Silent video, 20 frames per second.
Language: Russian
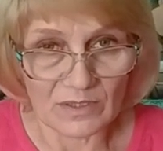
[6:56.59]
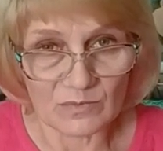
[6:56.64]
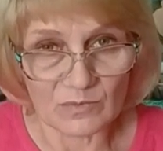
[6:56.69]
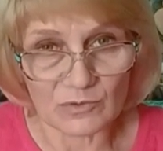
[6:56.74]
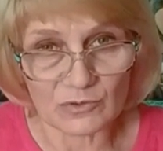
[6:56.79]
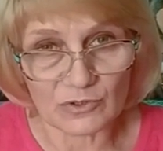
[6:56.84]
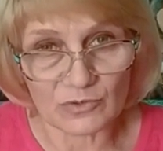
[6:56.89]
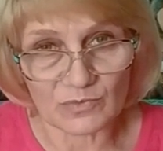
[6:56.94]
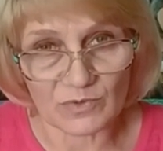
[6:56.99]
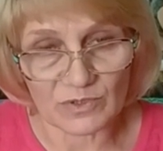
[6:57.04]

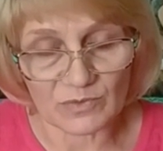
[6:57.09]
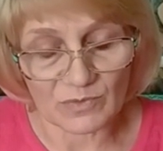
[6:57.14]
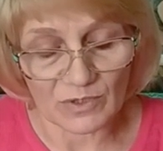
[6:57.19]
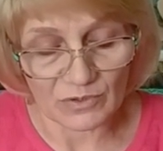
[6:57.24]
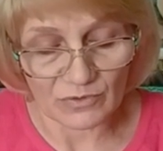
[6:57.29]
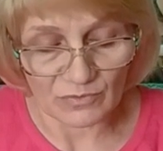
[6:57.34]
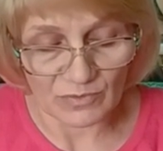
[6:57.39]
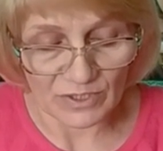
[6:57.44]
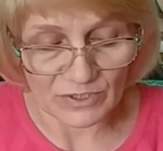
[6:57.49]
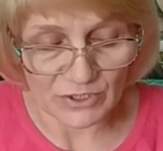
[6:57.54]
Может быть,
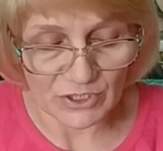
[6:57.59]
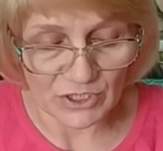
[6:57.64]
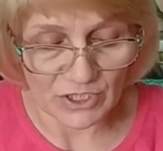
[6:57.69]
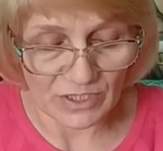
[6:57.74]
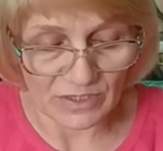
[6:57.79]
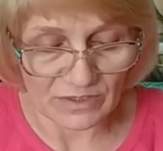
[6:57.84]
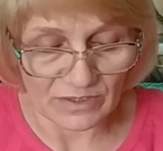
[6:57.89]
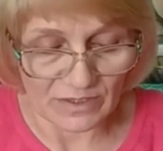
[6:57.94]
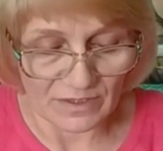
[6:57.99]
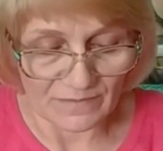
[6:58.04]
мое
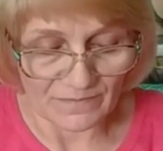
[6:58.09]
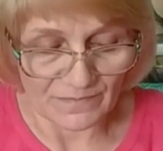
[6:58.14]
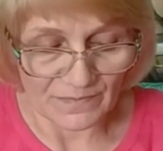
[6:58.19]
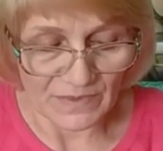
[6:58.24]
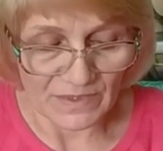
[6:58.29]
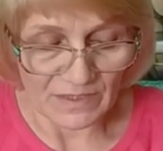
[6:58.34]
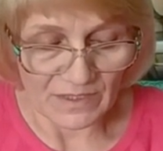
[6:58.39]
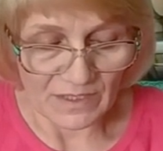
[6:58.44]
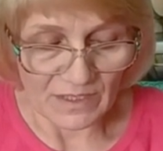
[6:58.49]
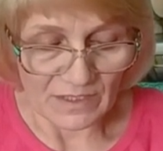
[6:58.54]
молчание?
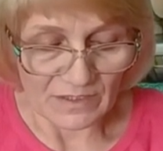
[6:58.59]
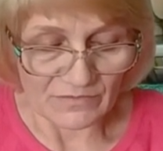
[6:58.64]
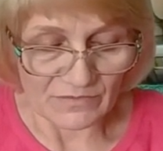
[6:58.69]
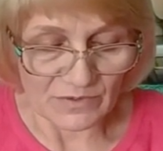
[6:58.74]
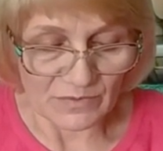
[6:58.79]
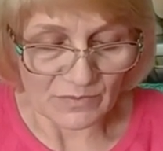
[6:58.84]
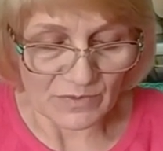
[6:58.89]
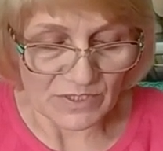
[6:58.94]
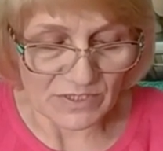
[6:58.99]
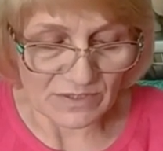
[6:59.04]

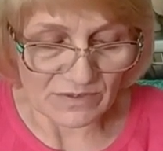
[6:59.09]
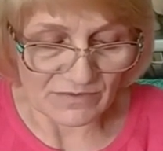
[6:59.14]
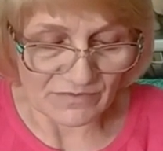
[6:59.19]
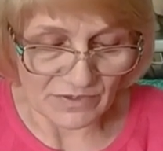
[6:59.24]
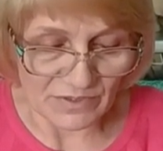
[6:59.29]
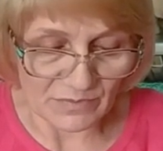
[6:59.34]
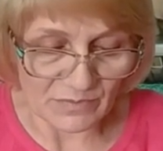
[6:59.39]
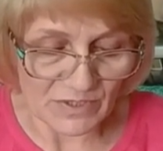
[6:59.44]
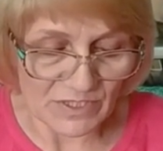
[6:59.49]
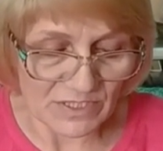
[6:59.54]
Ведь мы,
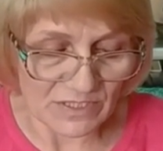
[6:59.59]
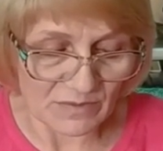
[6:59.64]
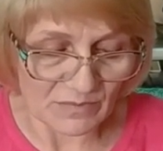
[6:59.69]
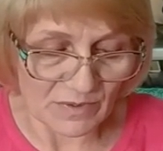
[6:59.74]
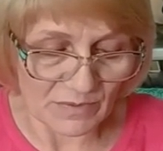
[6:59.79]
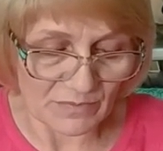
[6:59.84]
ведь мы с ним